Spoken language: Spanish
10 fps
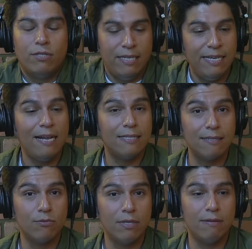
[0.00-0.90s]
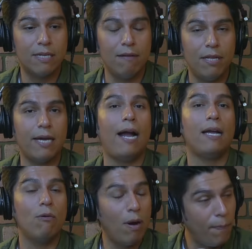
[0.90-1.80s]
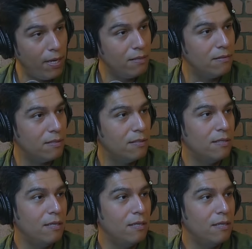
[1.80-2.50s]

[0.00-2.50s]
O sea, ya esa segunda vez que la vi dije, ah, qué guapa es.